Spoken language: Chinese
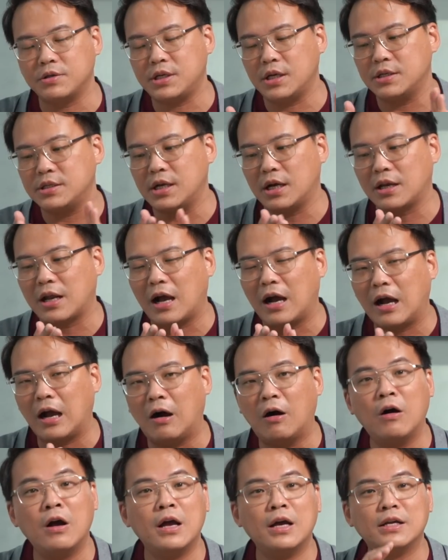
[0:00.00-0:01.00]
现相当
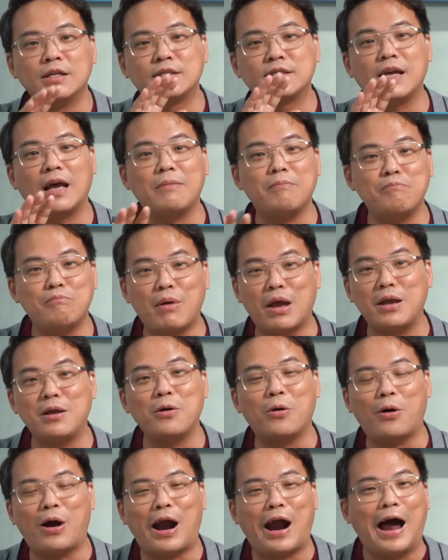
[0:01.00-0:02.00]
好。在没
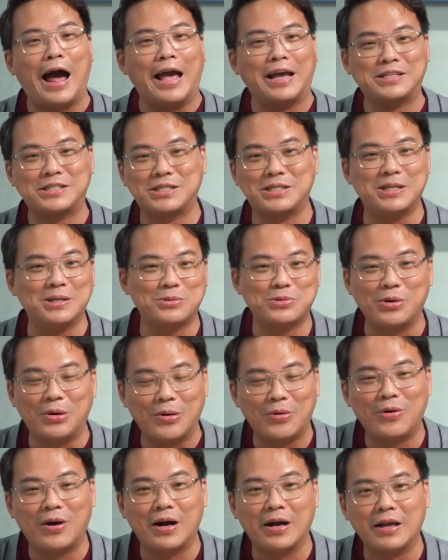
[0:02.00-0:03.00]
有 R X 的
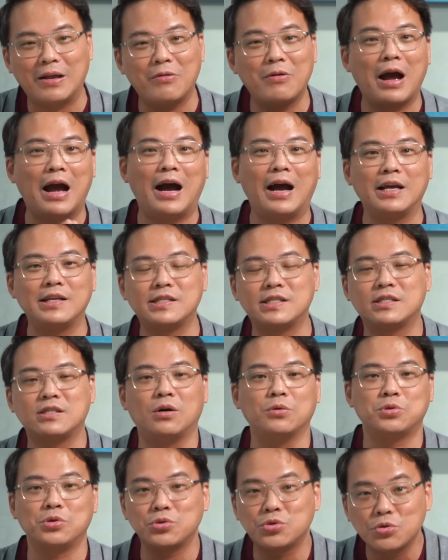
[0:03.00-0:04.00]
状况，因为 R X
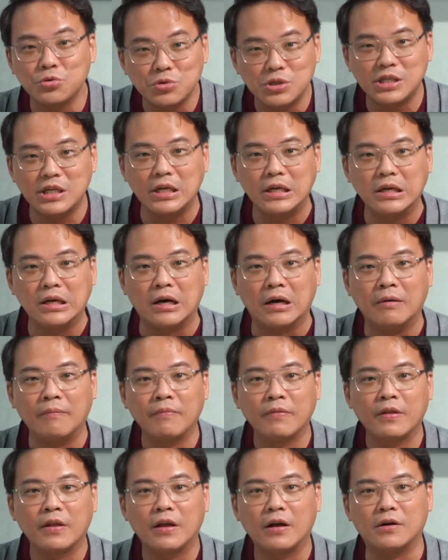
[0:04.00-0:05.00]
早就出清了。
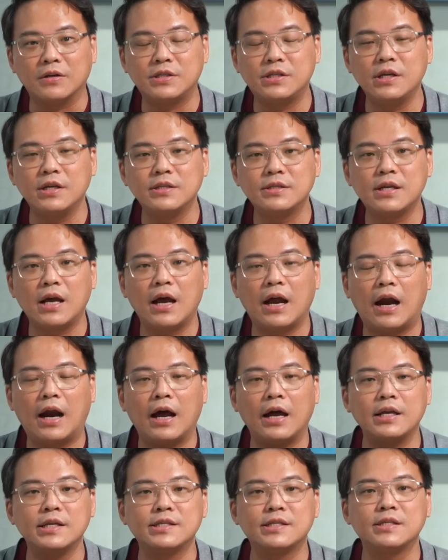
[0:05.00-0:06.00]
哦，现在
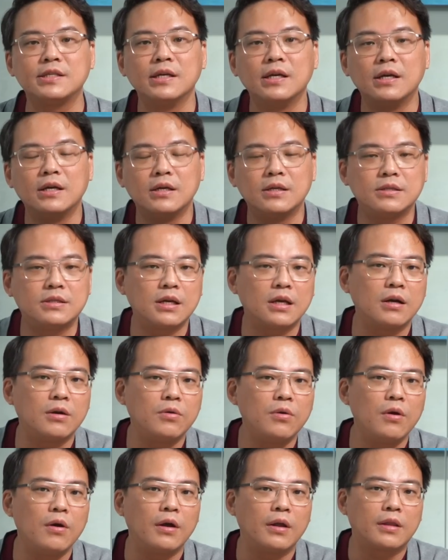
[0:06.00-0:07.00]
R S 这个
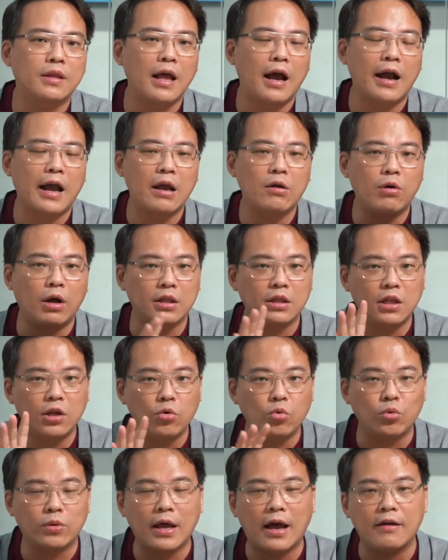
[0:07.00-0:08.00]
月大改款
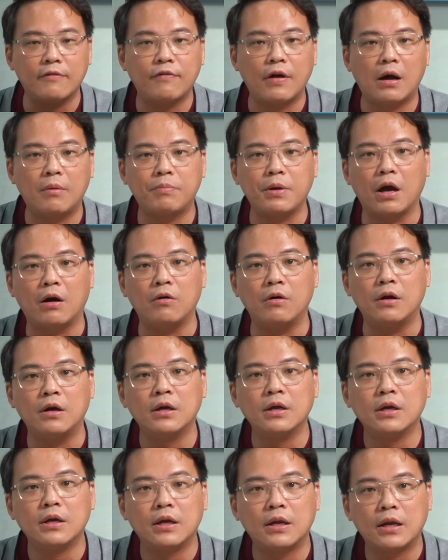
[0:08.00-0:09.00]
第五代发表了，
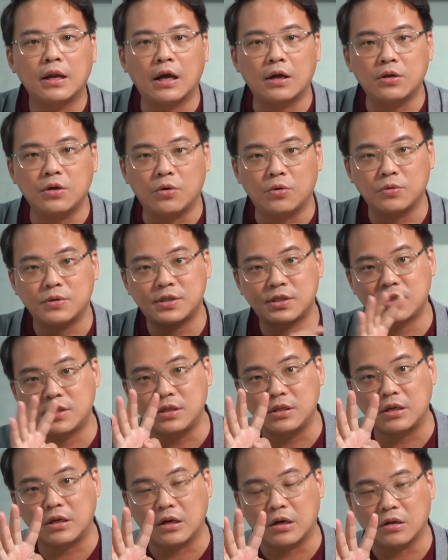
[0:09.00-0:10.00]
那有
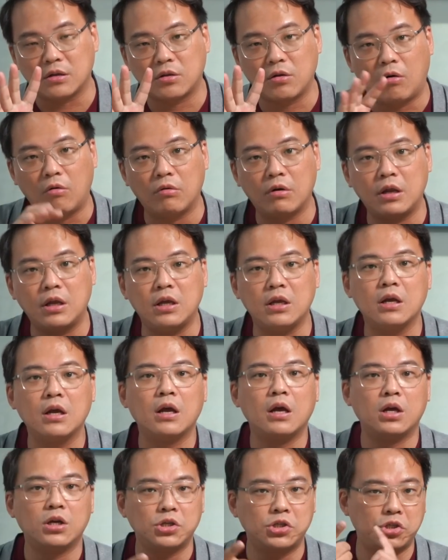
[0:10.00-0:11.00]
四个动力，
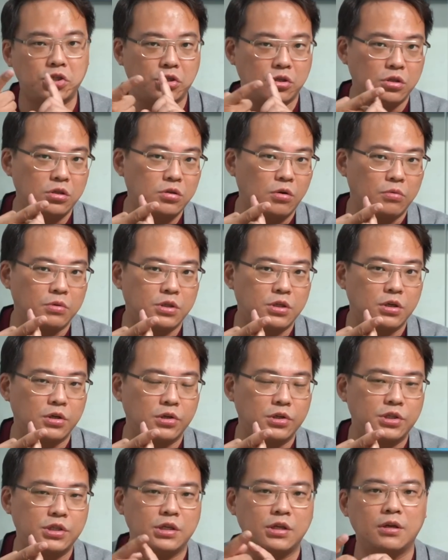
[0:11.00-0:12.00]
十种
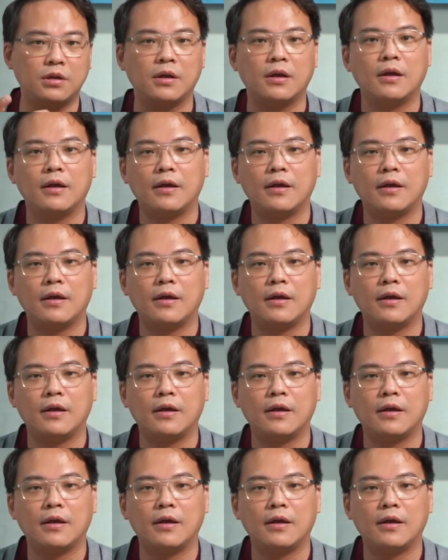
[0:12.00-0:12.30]
车型。